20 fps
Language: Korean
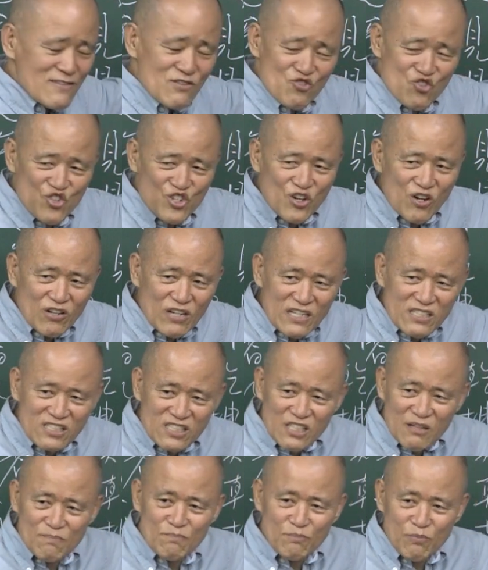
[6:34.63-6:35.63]
주역의
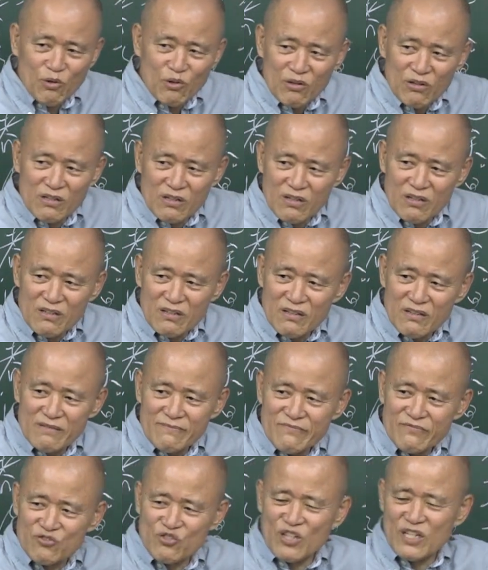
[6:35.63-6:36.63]
심볼을
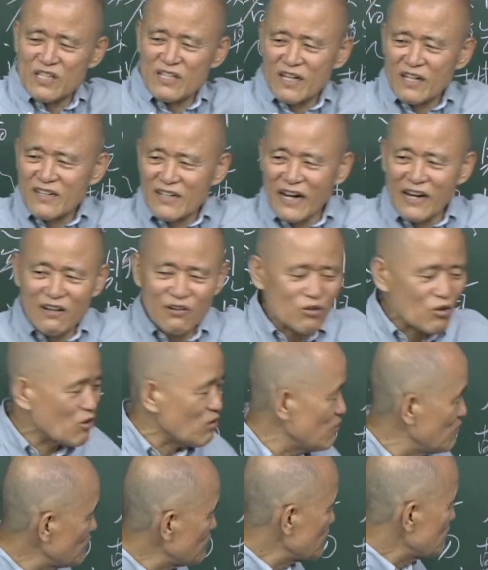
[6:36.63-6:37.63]
뒤에다 깔고